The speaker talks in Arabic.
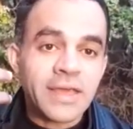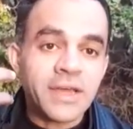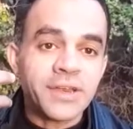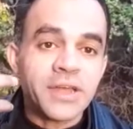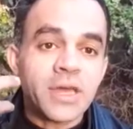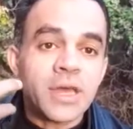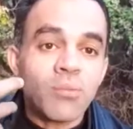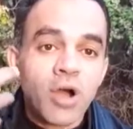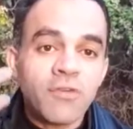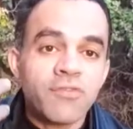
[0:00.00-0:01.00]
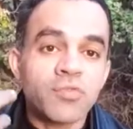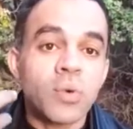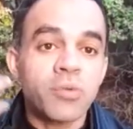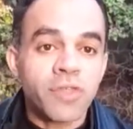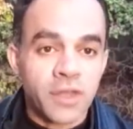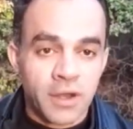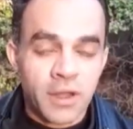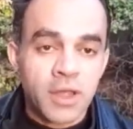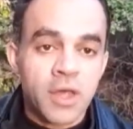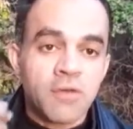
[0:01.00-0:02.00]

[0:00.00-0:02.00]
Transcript: يعني آه، محفز ومثير